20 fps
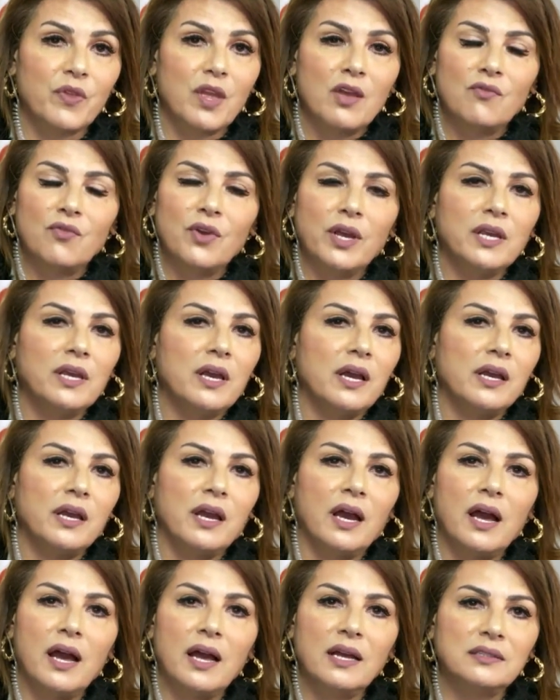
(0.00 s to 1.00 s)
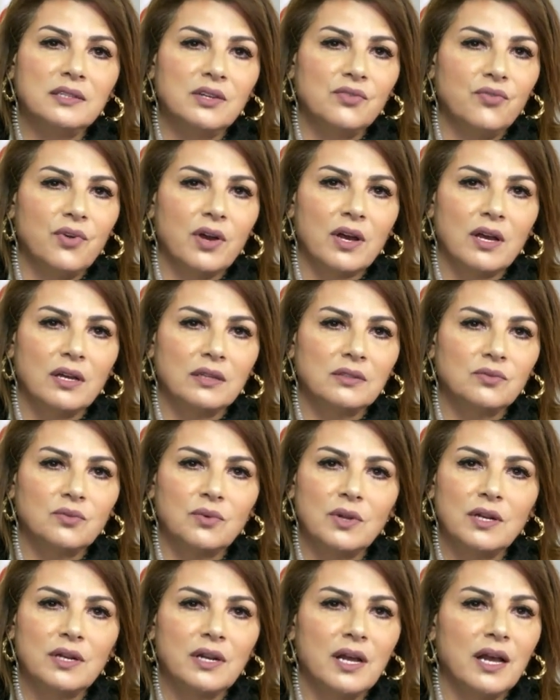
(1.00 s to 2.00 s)
فهي إعادة فقط
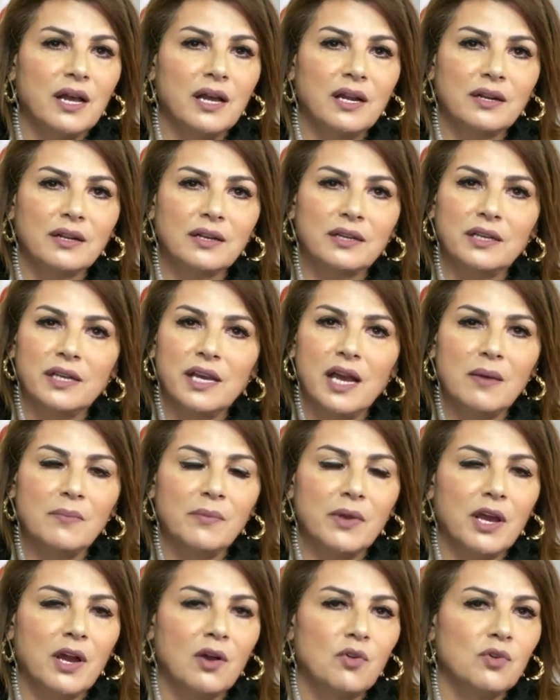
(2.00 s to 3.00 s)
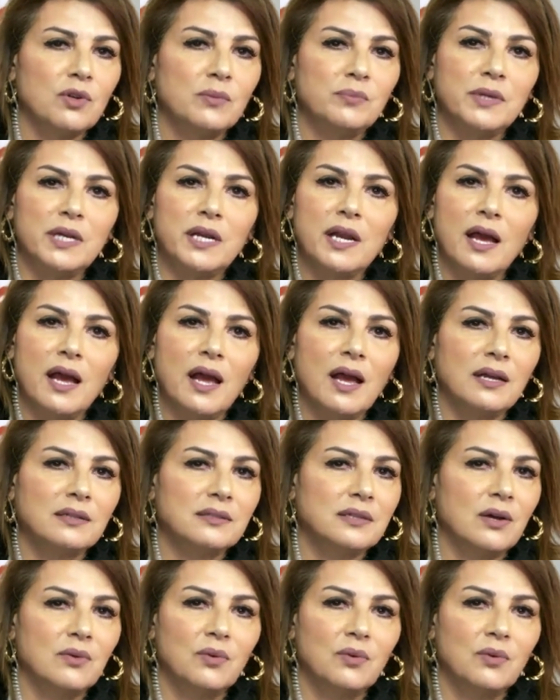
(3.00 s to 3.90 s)
ولا القيامة أو الميلاد